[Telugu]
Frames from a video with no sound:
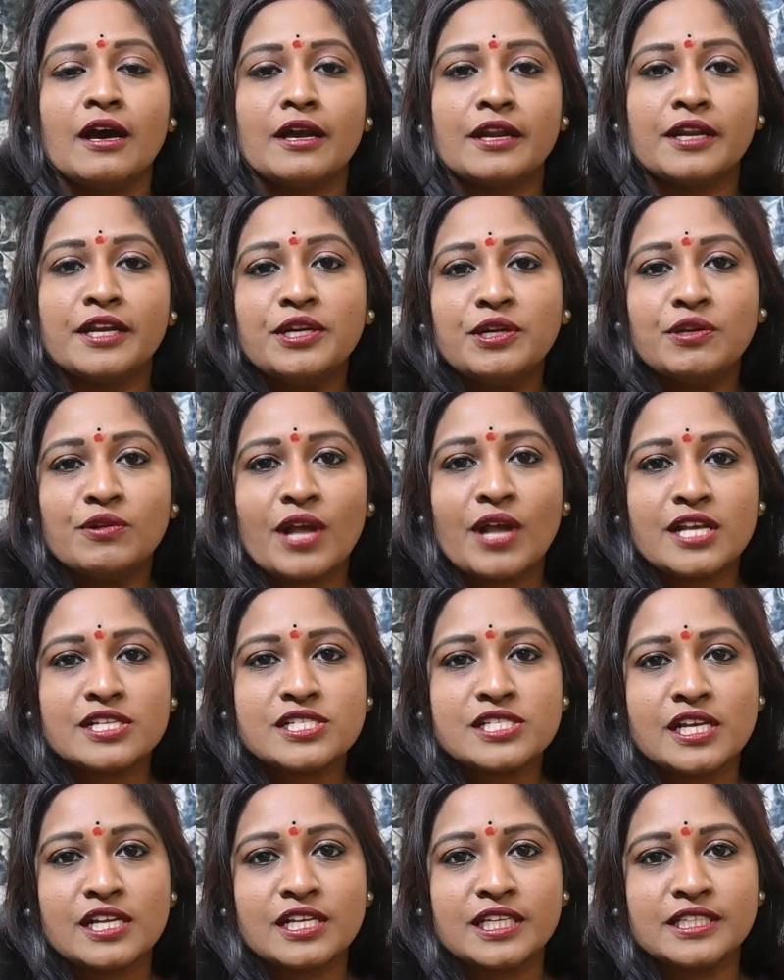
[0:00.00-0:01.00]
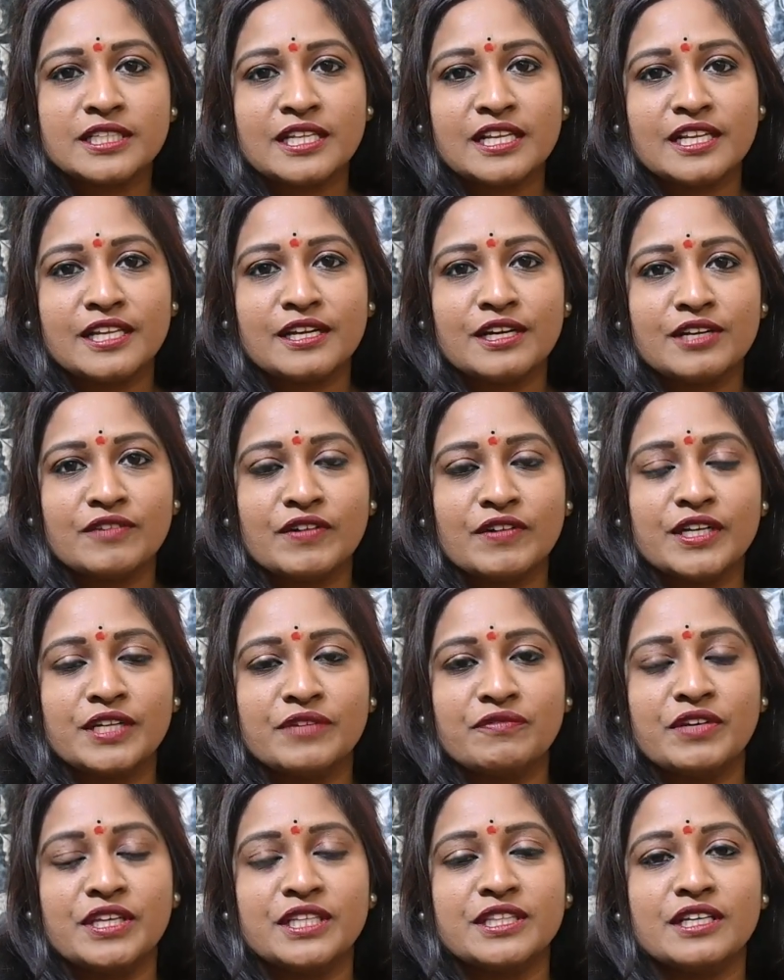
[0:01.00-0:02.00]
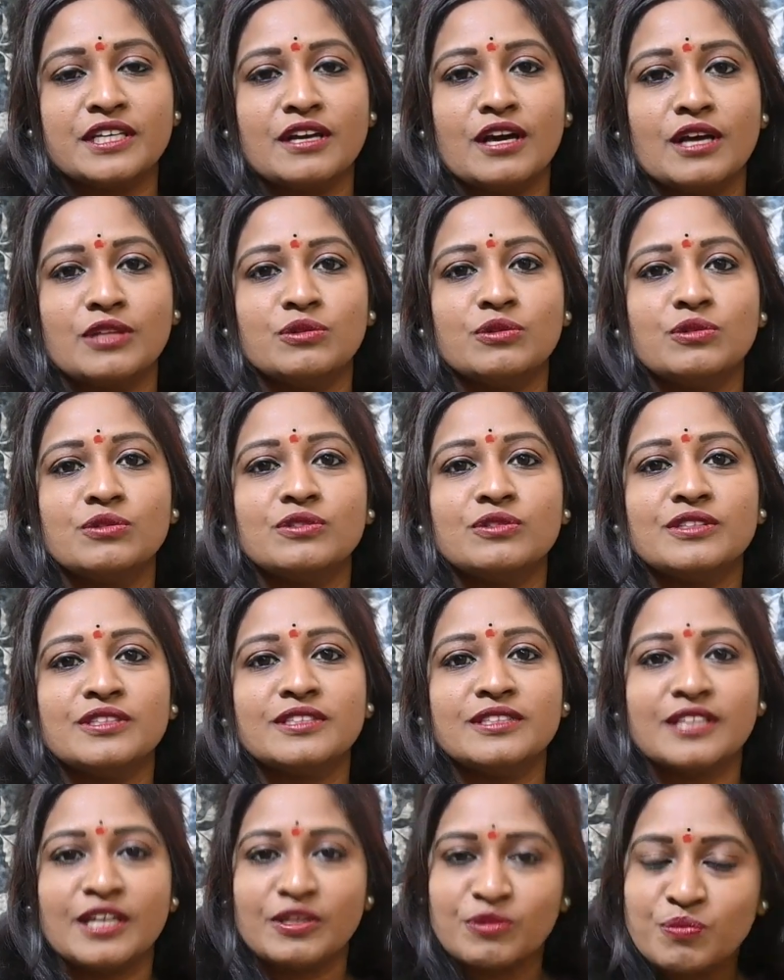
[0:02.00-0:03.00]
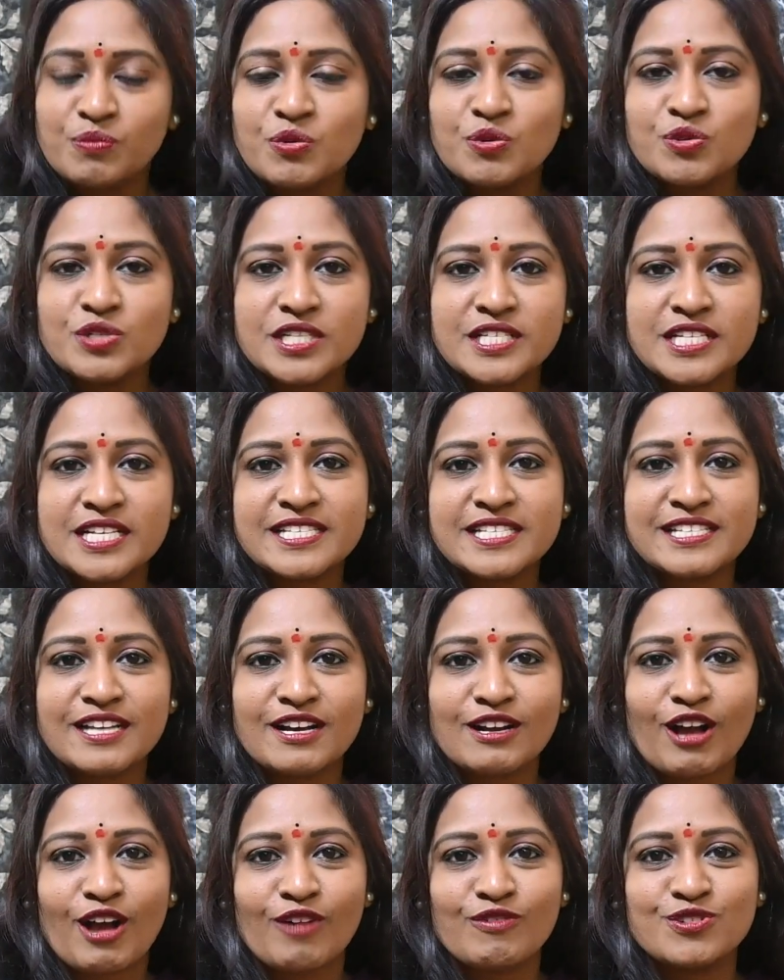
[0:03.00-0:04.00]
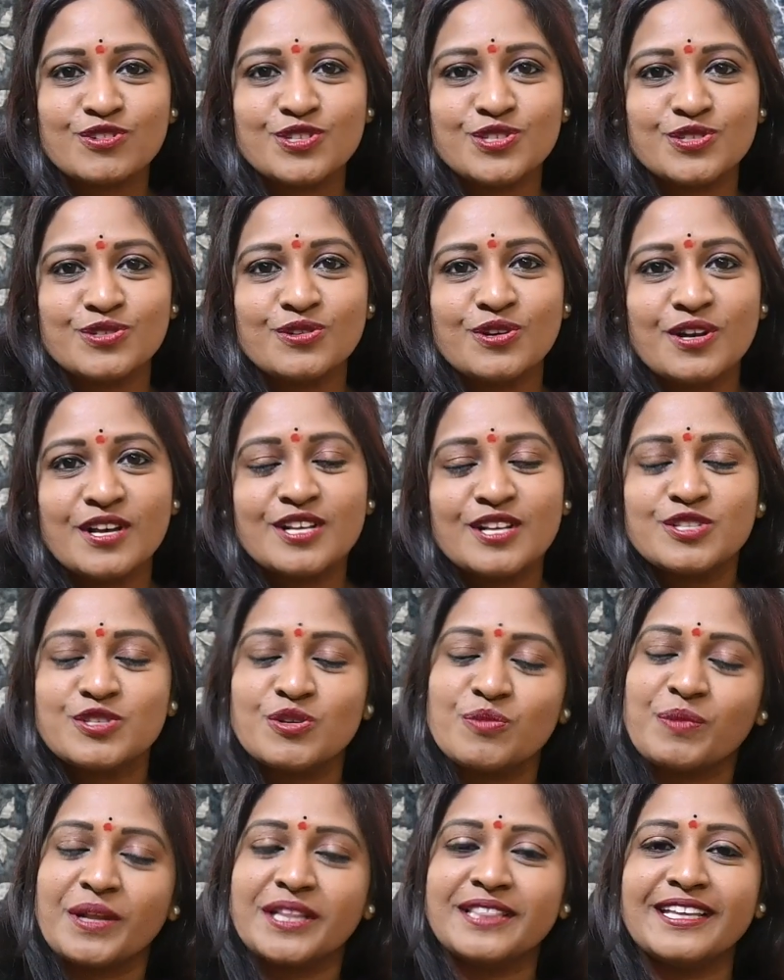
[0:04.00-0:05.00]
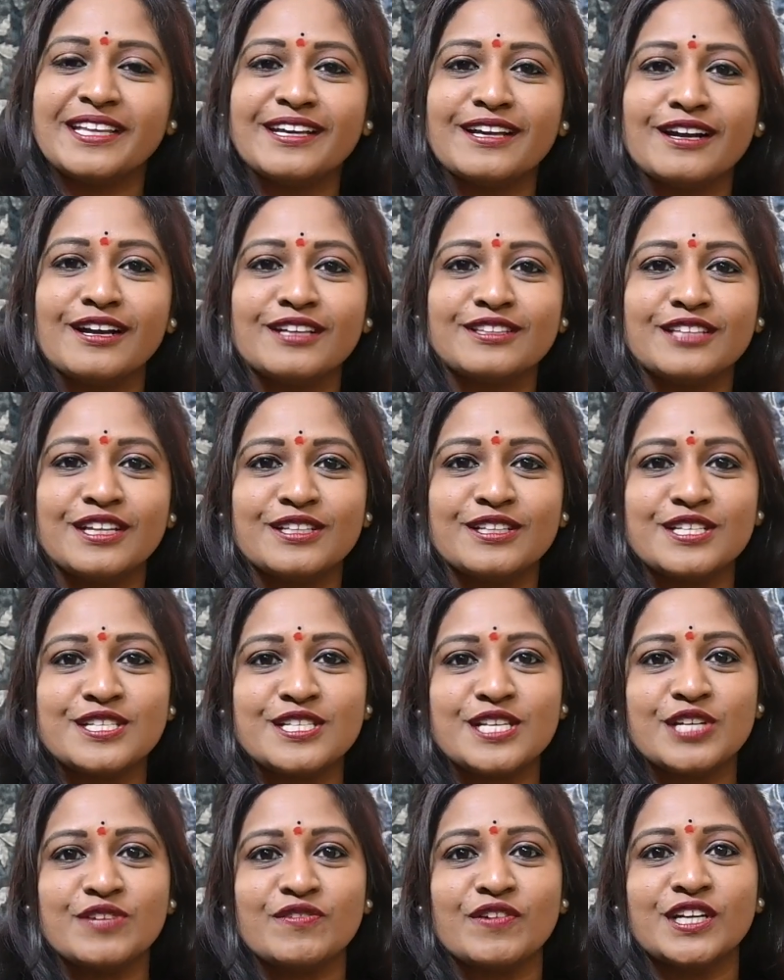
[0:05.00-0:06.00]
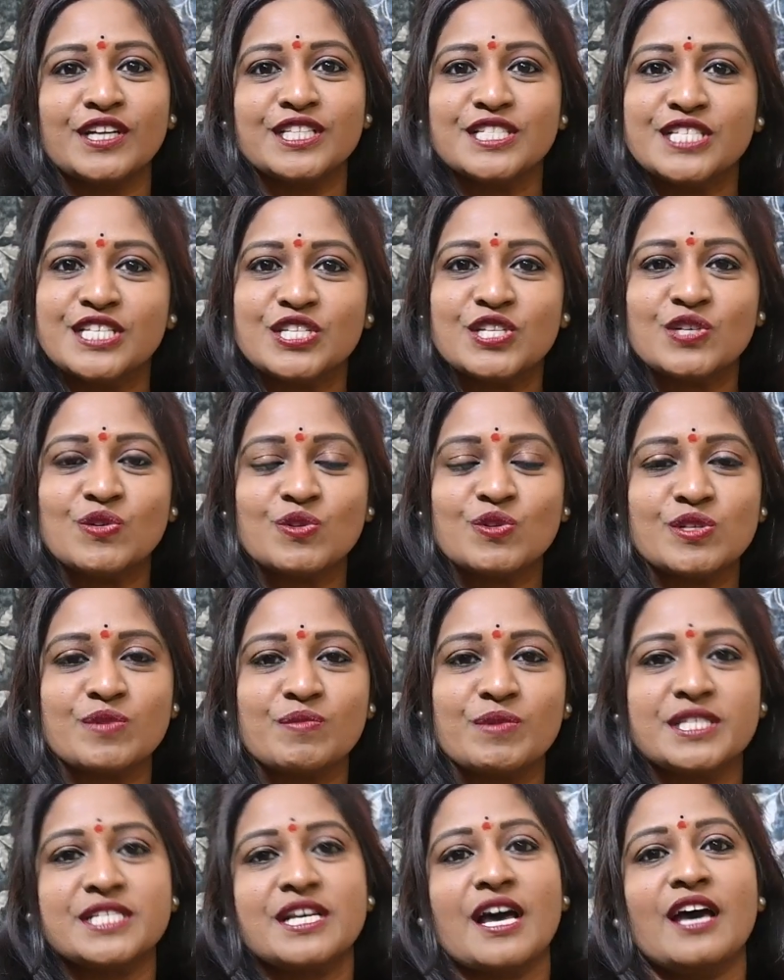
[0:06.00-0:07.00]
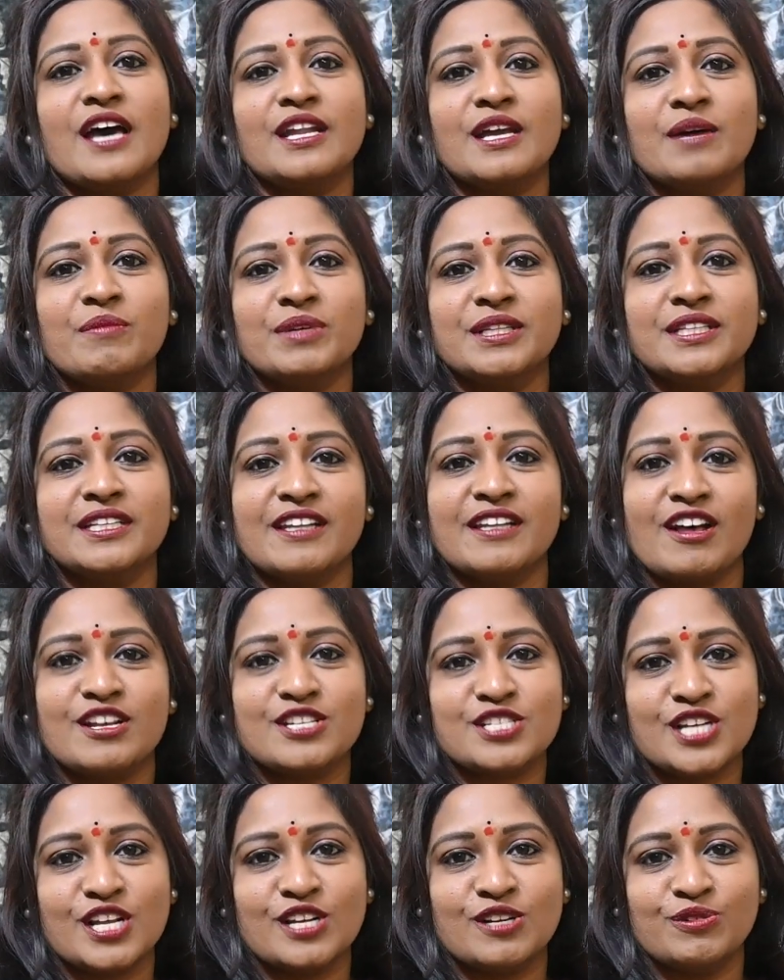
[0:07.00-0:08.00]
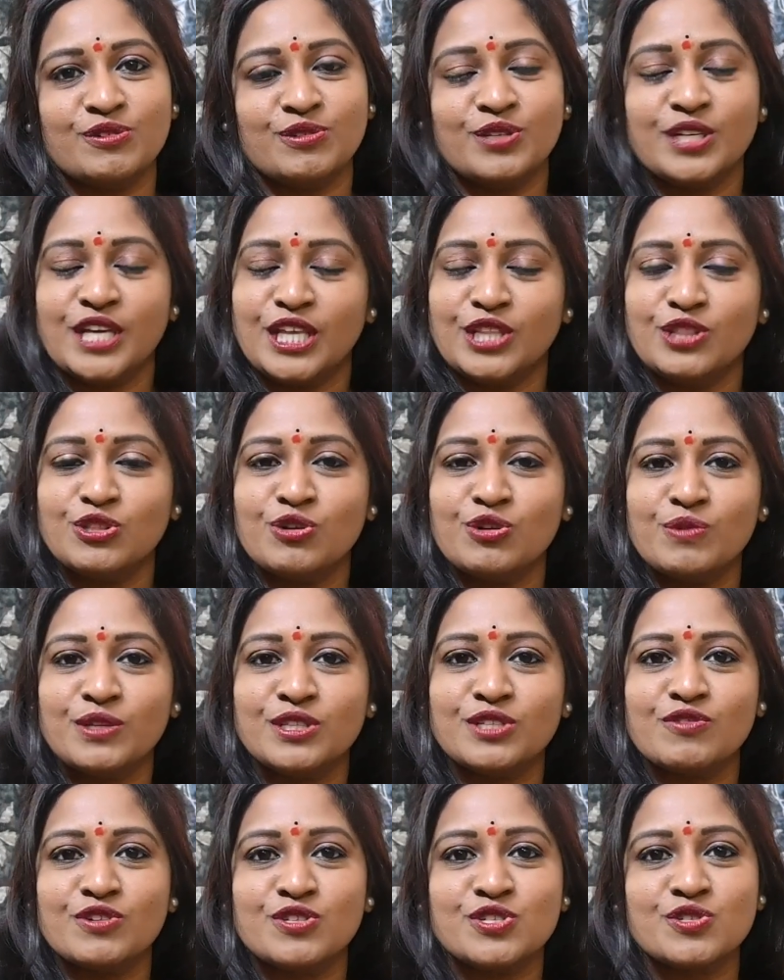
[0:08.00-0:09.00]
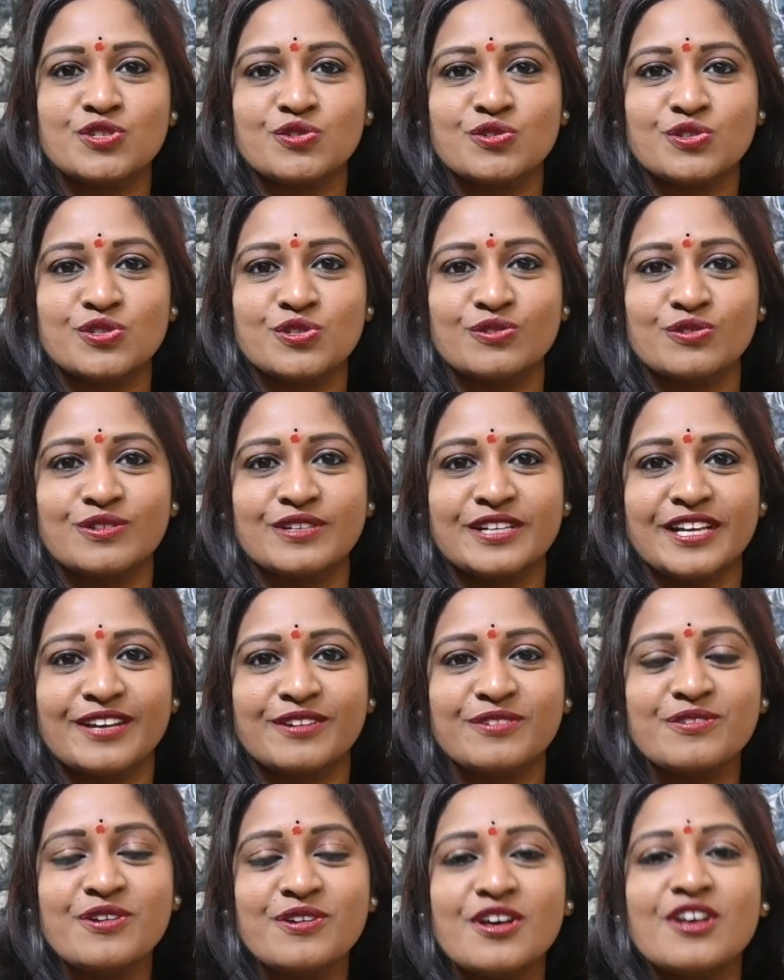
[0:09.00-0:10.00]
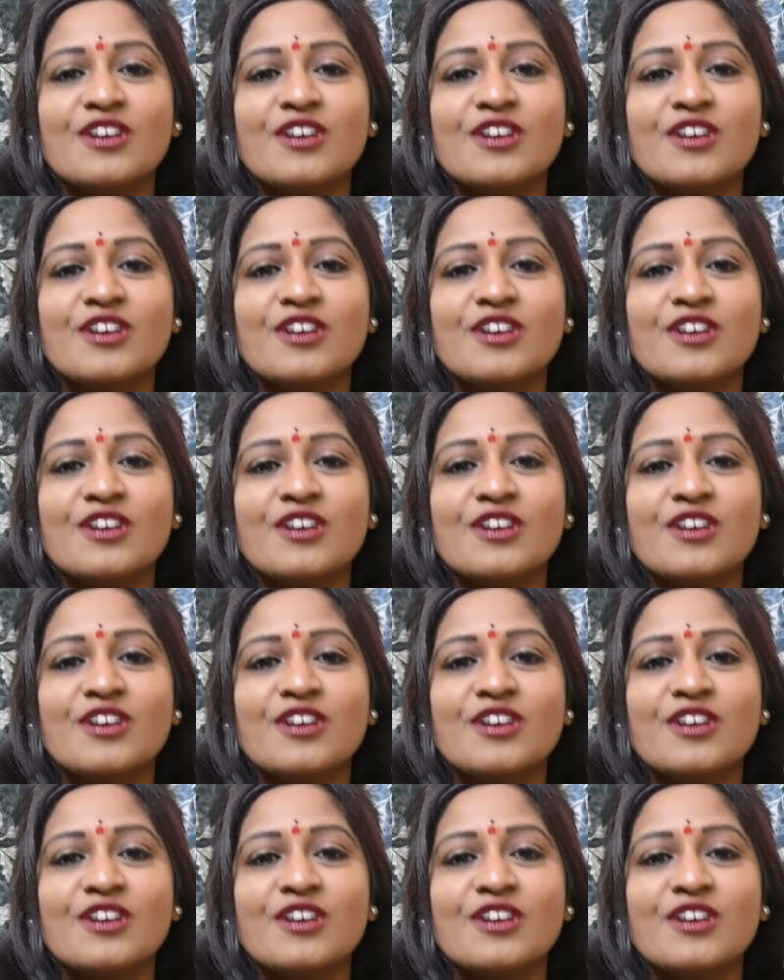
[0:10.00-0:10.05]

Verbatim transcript: రెండు రాష్ట్రాలకి తెలియనటువంటి వ్యక్తి కాదు తను పూజ చేసినా కావచ్చు సో ప్రత్యేకంగా తను తీసేటువంటి దిష్టి కోసమే చాలామంది రాష్ట్రాల నుండి ఎంతోమంది వచ్చి చూస్తూ ఉంటారు